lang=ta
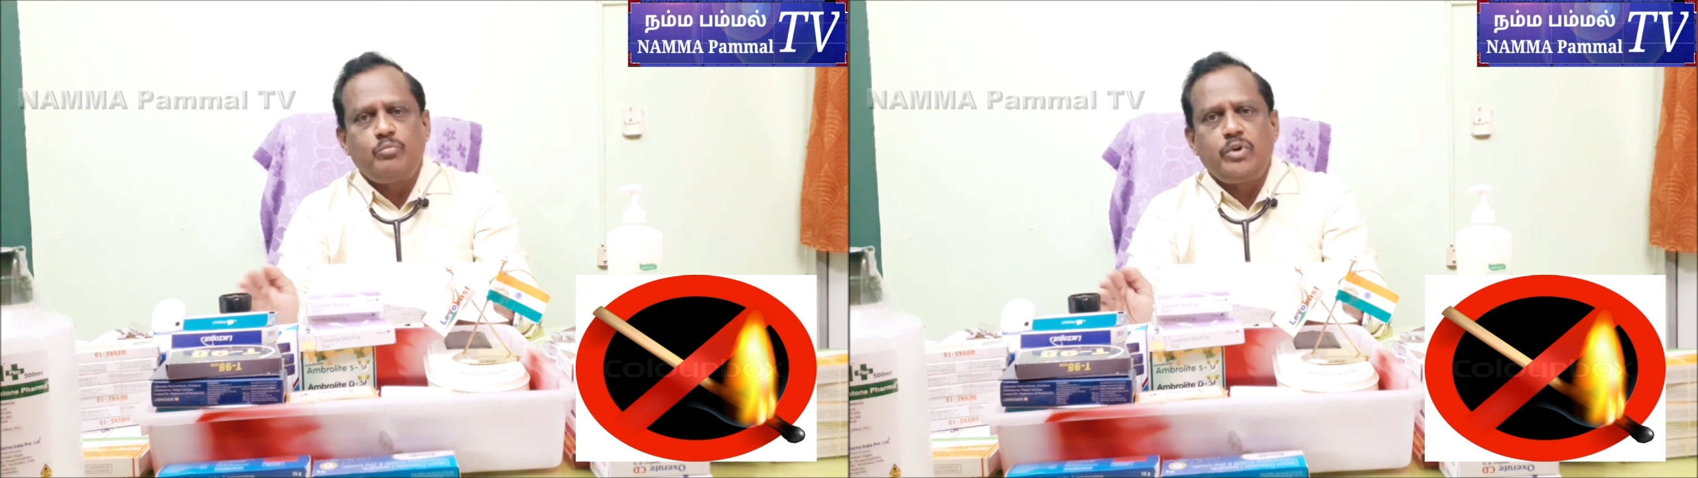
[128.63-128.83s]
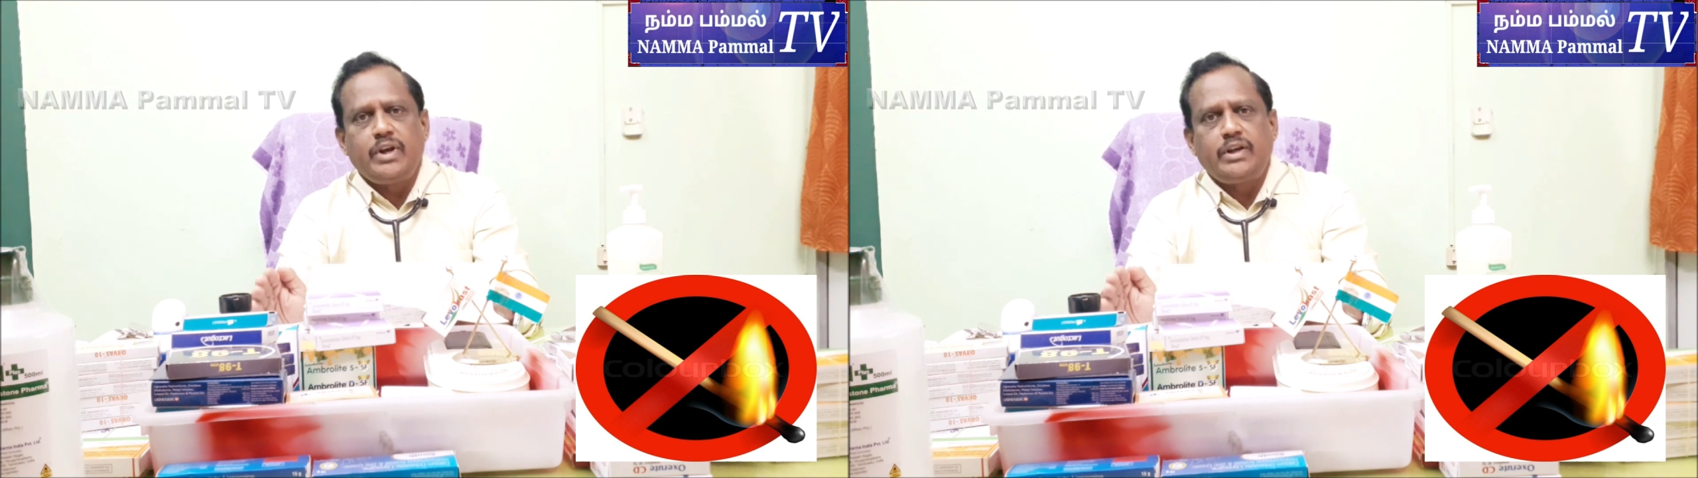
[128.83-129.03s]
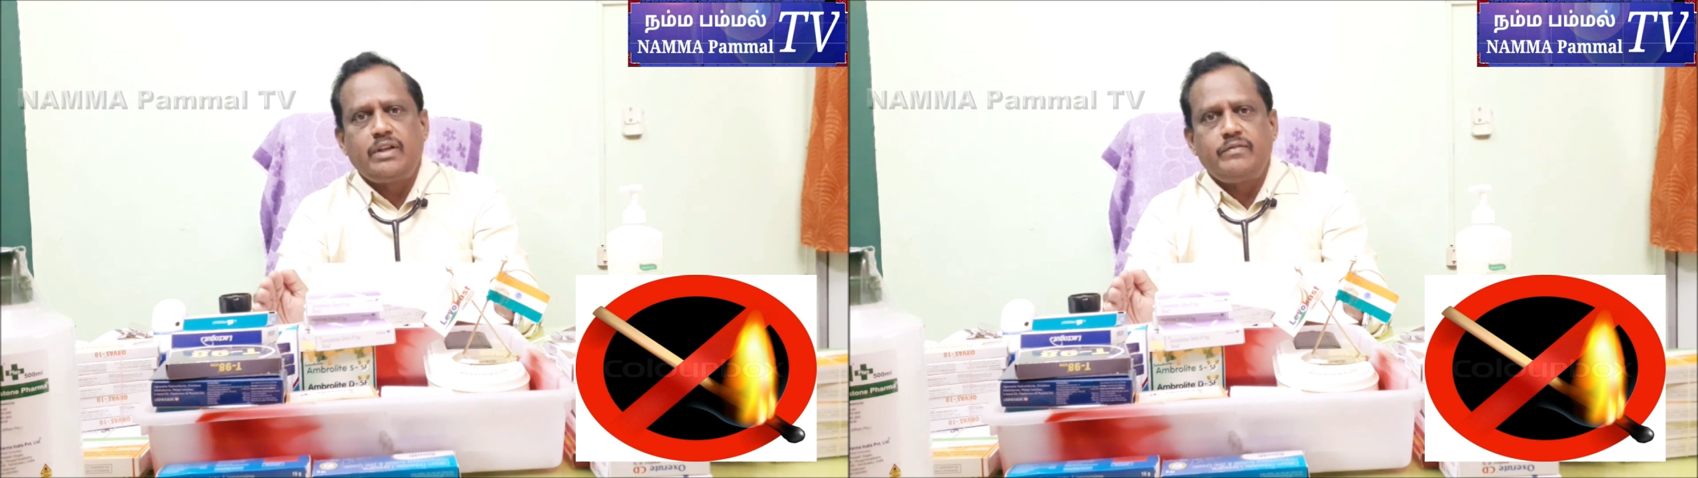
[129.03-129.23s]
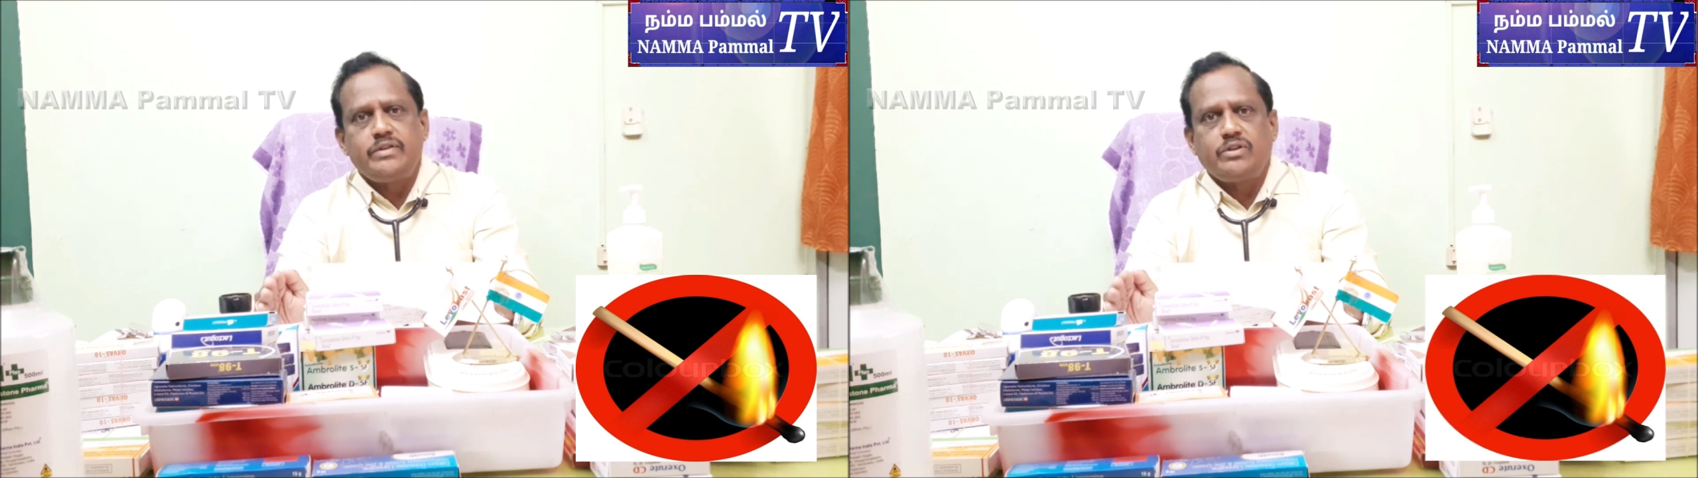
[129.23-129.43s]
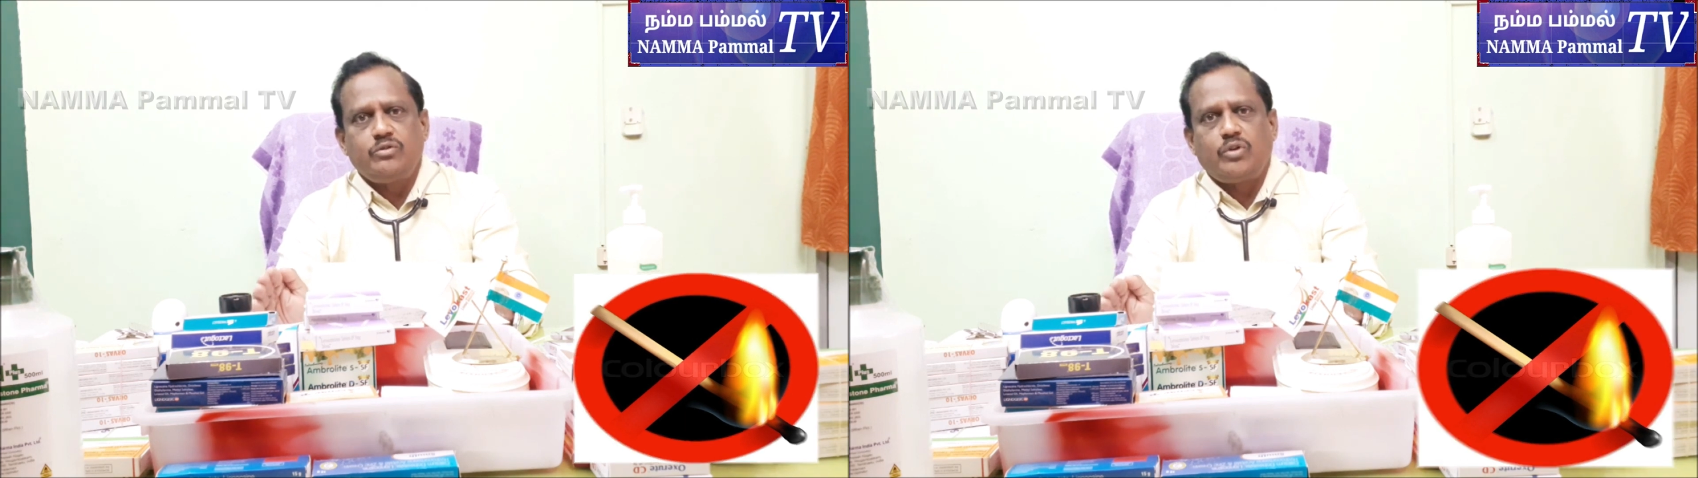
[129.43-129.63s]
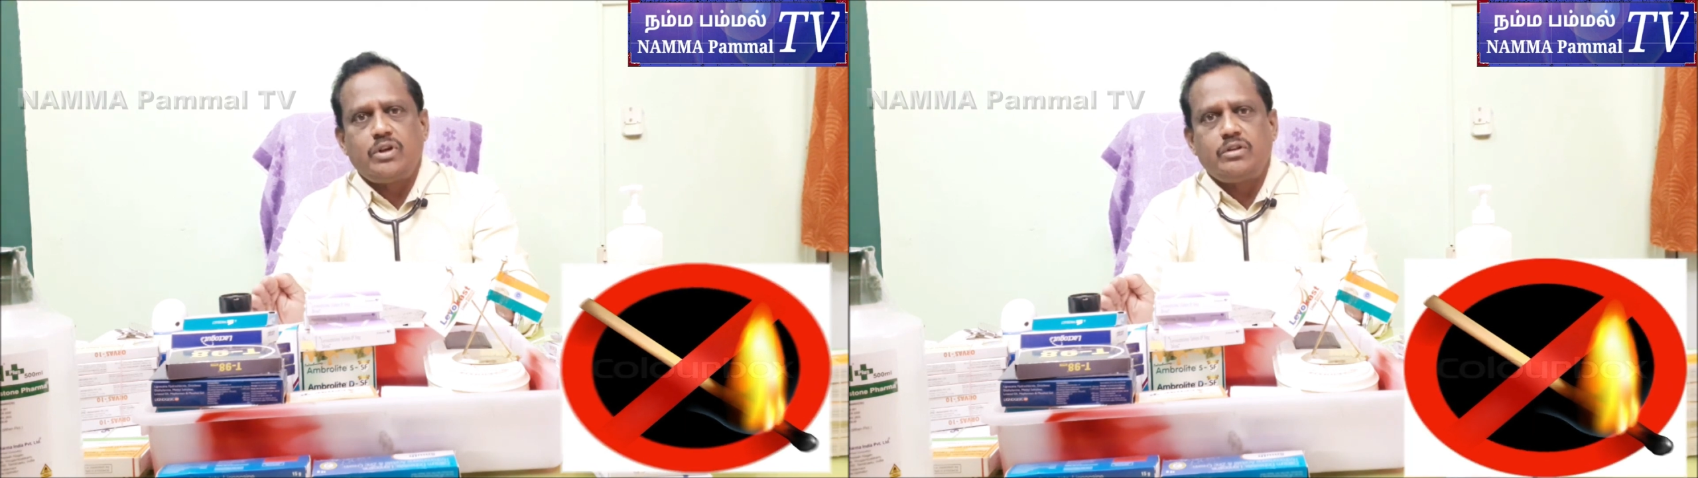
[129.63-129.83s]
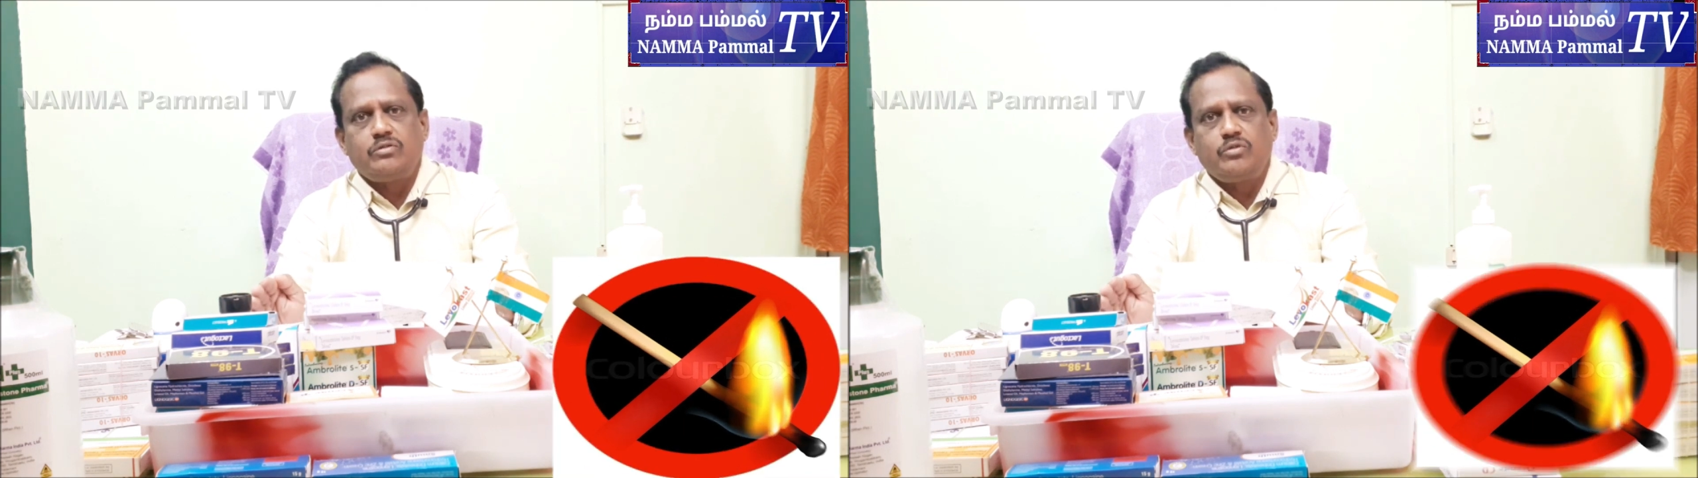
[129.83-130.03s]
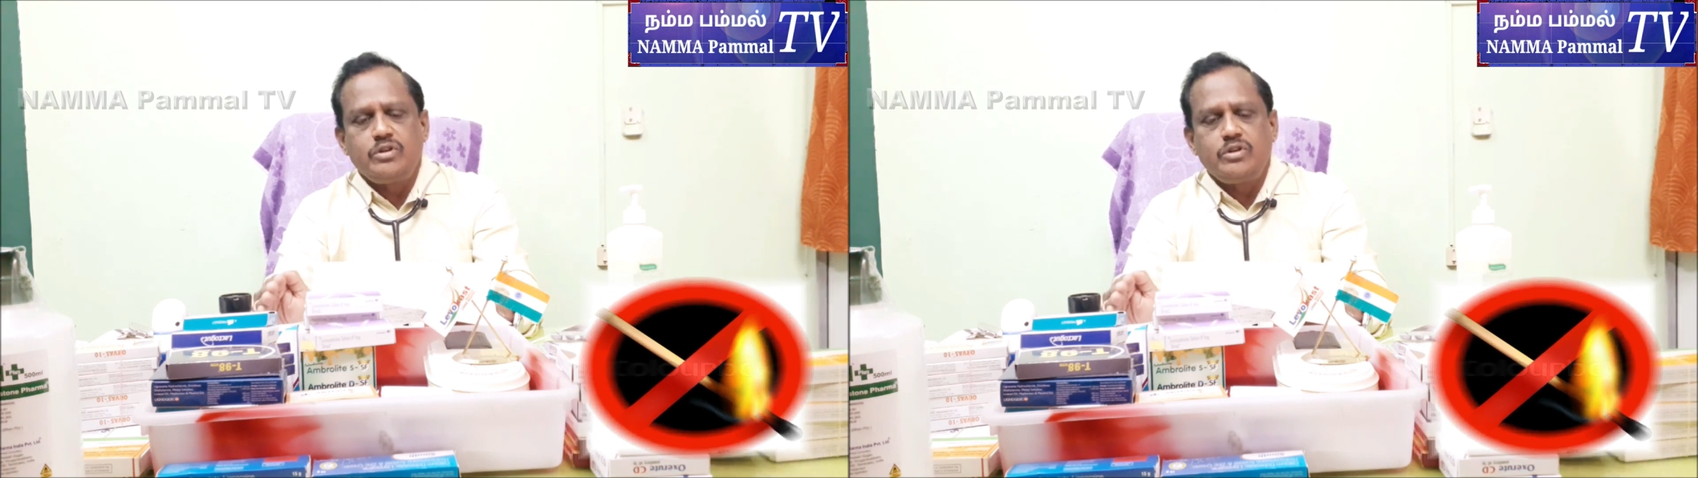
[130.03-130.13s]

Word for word: ரொம்ப கிட்ட வச்சுக்கக்கூடாது